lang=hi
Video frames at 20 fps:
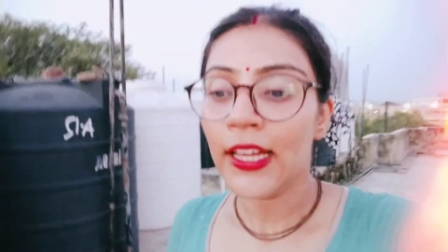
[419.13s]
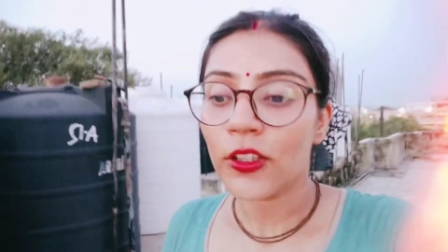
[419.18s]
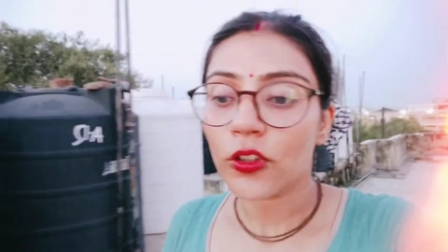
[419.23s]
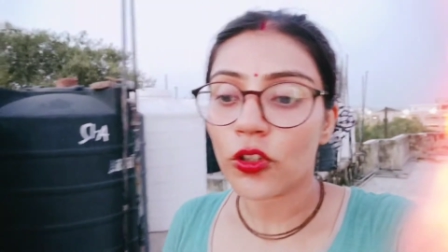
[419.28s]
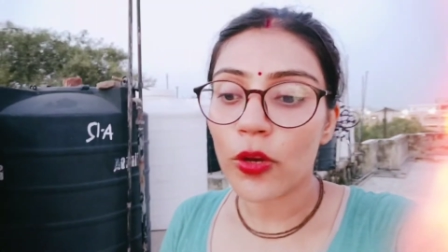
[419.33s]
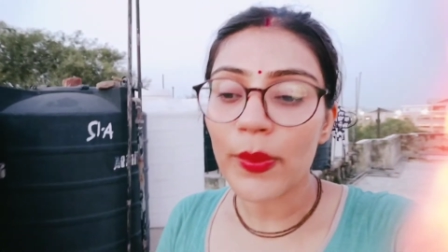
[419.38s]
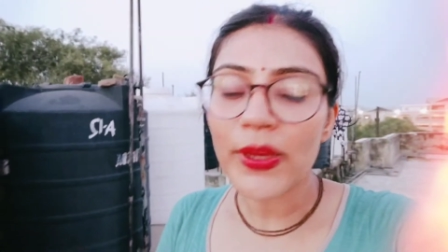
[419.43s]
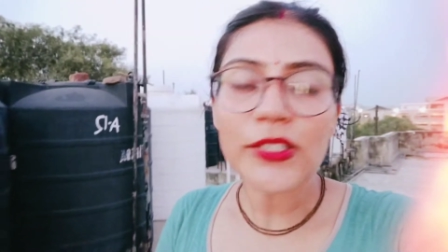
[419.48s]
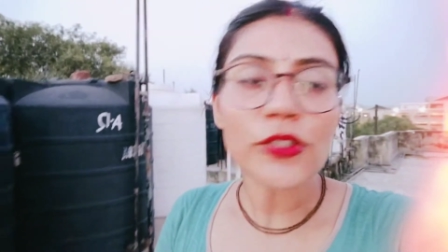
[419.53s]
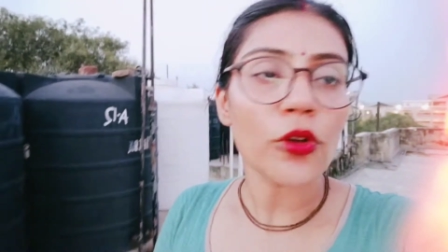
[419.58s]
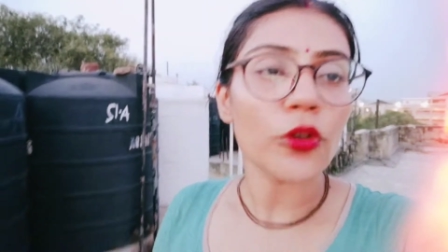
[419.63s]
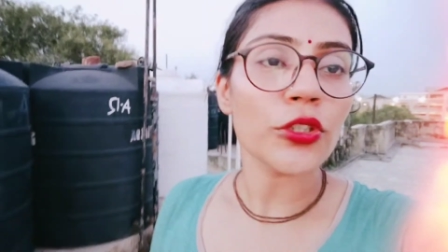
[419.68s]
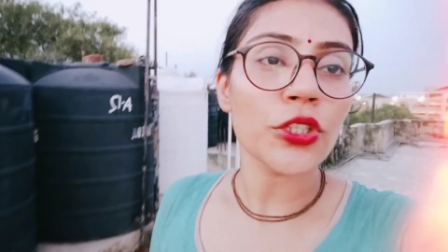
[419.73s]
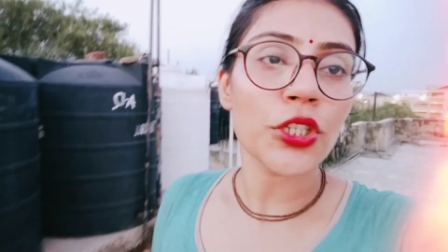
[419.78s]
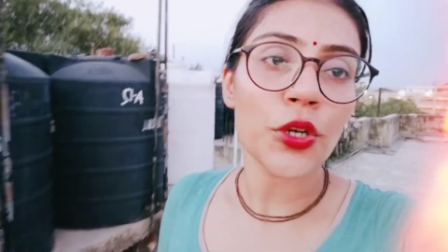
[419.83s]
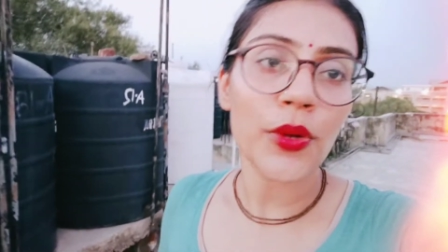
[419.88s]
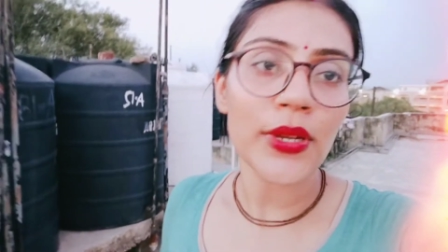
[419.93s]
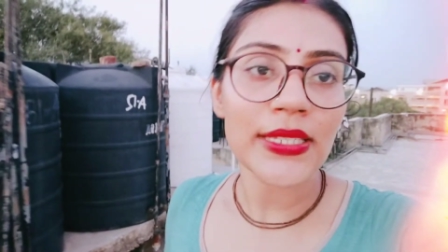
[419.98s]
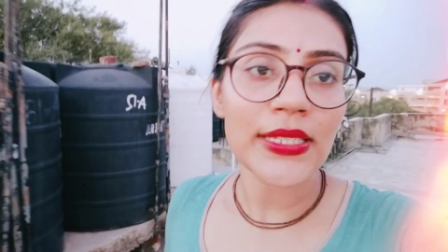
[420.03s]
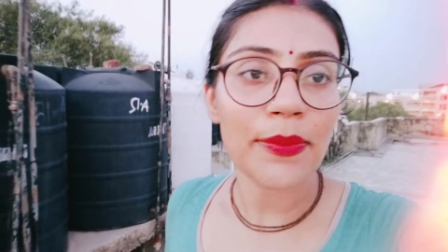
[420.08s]
तो मैं सोच
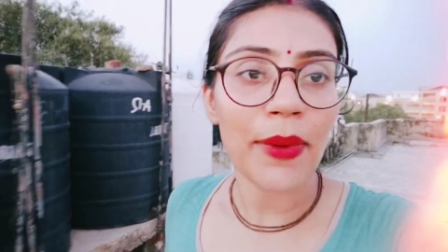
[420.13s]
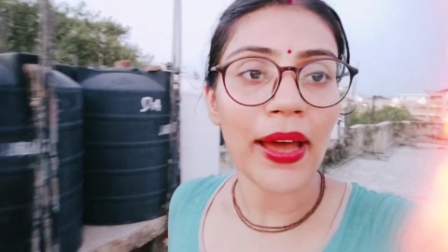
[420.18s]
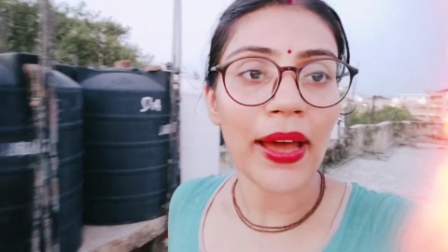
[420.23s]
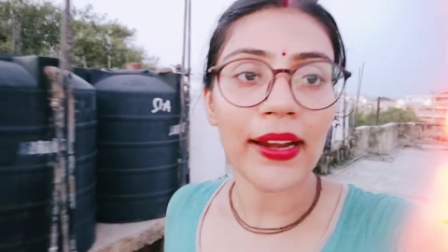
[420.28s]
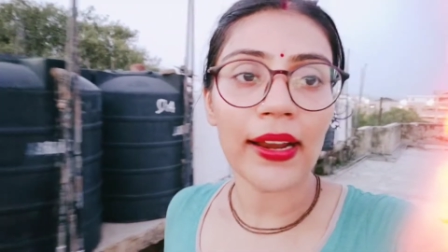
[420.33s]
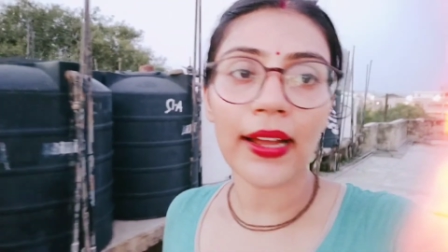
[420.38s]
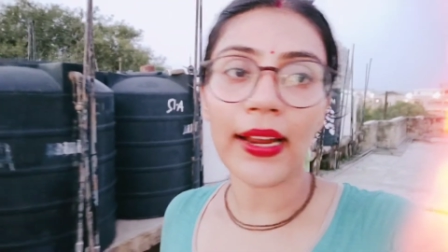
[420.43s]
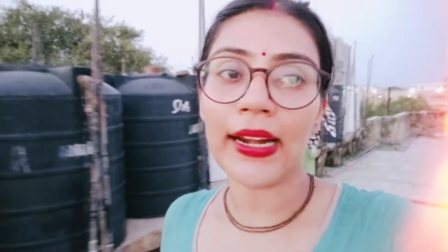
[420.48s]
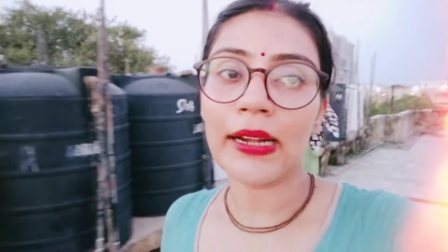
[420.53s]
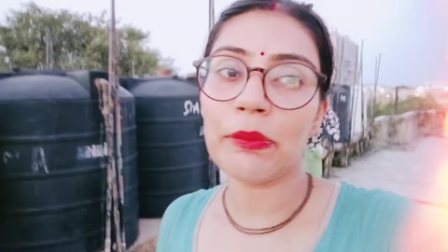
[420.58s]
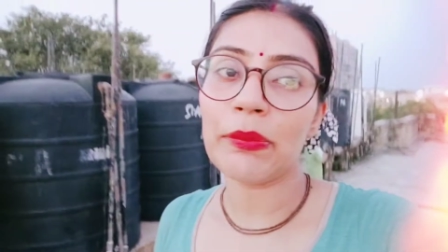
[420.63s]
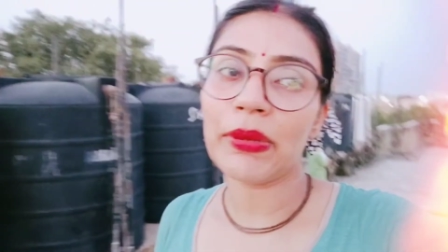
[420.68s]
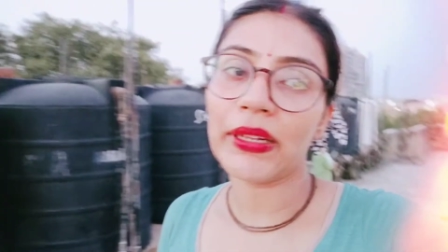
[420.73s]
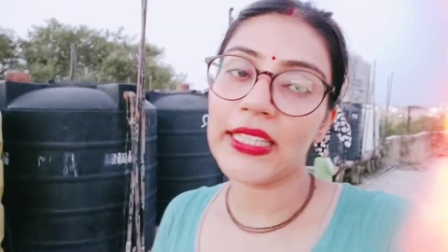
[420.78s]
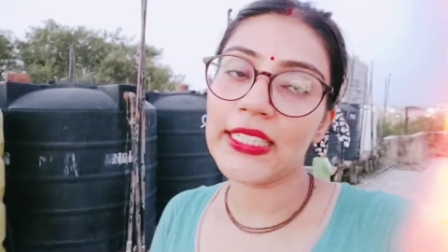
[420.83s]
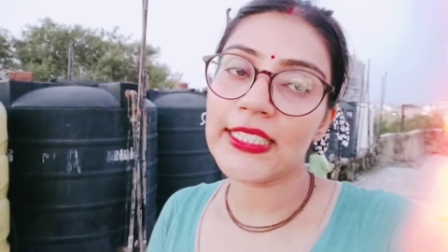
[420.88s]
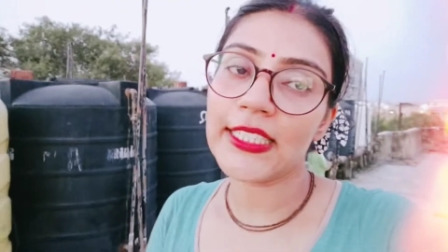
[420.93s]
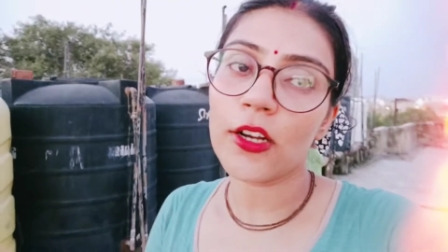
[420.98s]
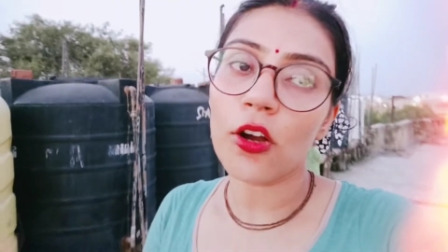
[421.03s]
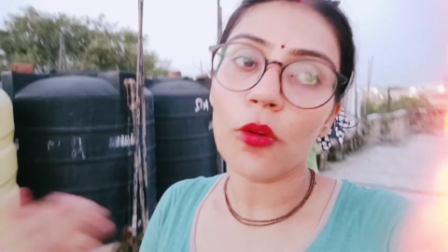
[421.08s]
रही हूँ इस बार ना गणपति
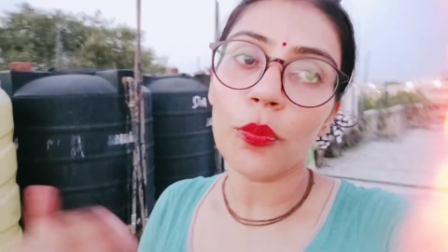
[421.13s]
जी को